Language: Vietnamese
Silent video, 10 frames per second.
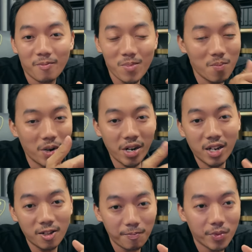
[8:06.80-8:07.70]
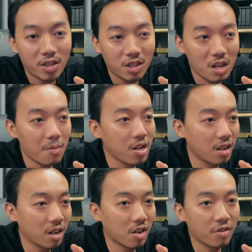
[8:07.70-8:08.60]
nhiều phân năng là bị
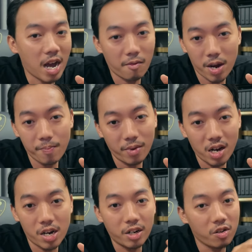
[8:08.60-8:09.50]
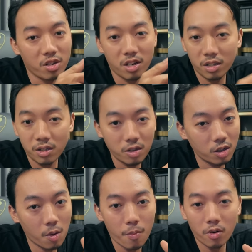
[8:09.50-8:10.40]
dương nơi không đặt web à nó đối dương
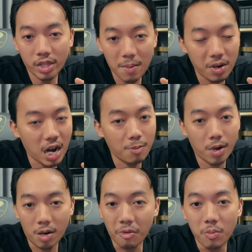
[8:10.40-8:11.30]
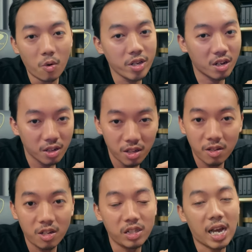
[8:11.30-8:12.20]
cặp phong tay bạc cát bật là mua dân
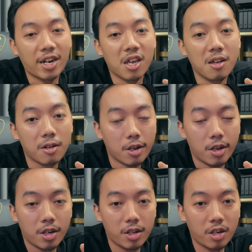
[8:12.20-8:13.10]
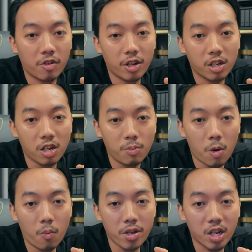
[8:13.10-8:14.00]
sao đây nơi còn năng cứ
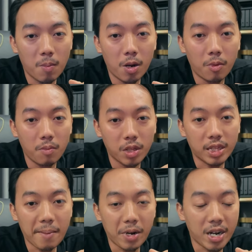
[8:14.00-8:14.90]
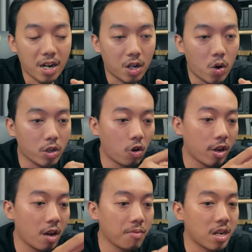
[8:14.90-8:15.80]
bông bông ra bật mờ phần tay bật nẹt là cọt vô
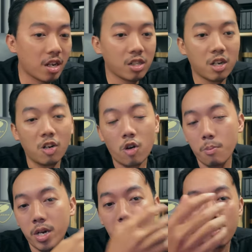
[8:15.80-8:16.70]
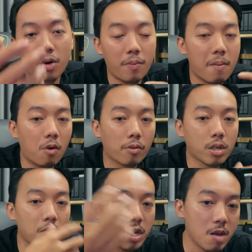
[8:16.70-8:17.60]
đang biển nắng chớn cọt miên là việc phổ phép bạc
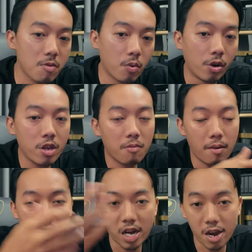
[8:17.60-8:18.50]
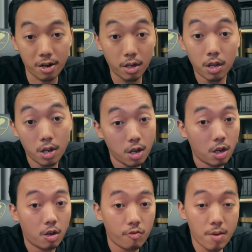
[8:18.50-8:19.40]
xanh xanh bị cố đưa nhưng mà chị em
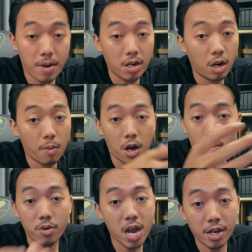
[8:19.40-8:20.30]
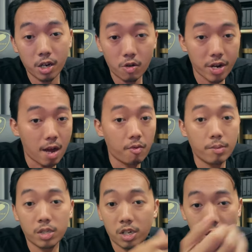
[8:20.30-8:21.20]
vì mình là bà khúc gia nó không đặt
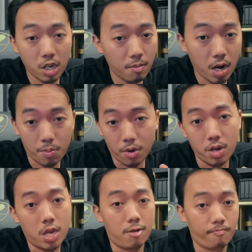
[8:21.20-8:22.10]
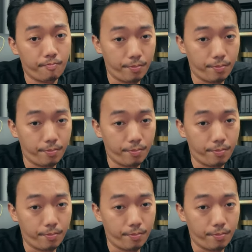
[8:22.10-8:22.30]
web sạch chỉ bật là một khi